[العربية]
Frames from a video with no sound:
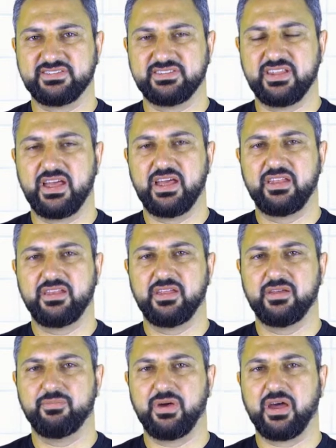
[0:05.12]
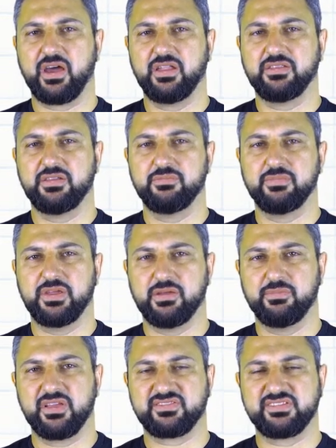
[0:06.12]
زيدان آه، بقدم
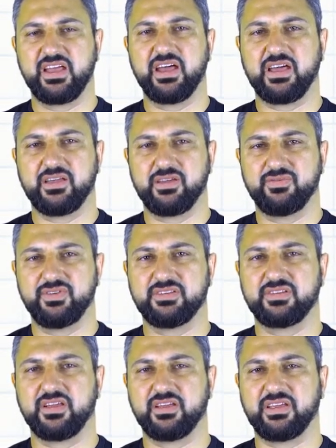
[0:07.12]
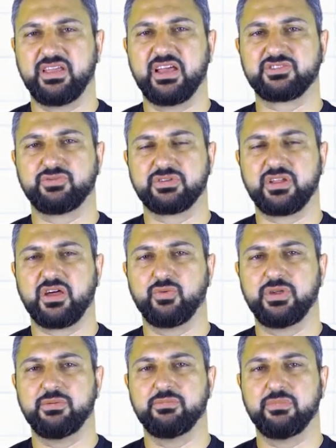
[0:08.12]
مساق في قياس
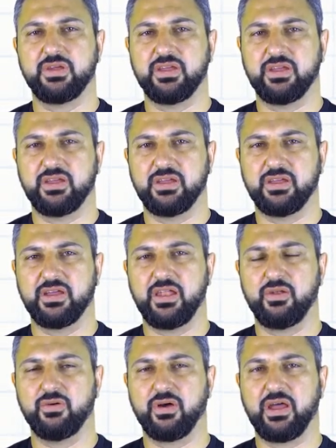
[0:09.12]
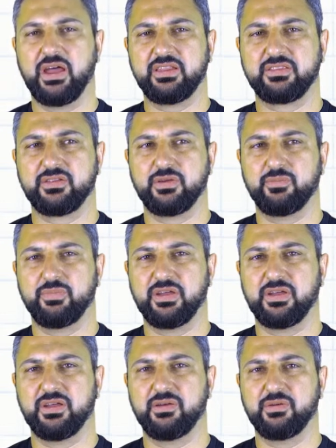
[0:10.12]
وتقويم آه، اللغات
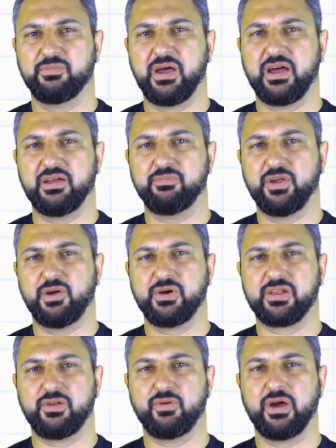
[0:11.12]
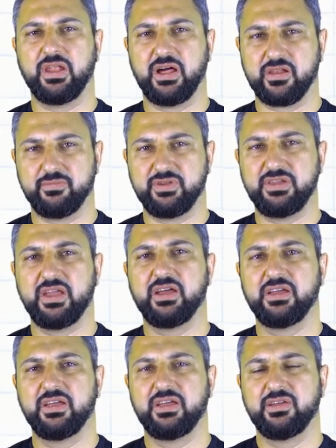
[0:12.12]
آه، مع محور اللغة
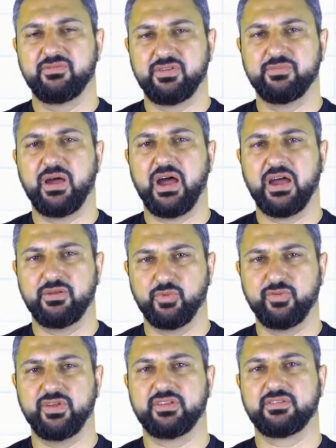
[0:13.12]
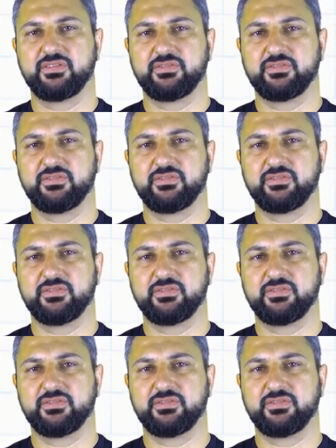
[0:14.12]
العربية في معهد مفيد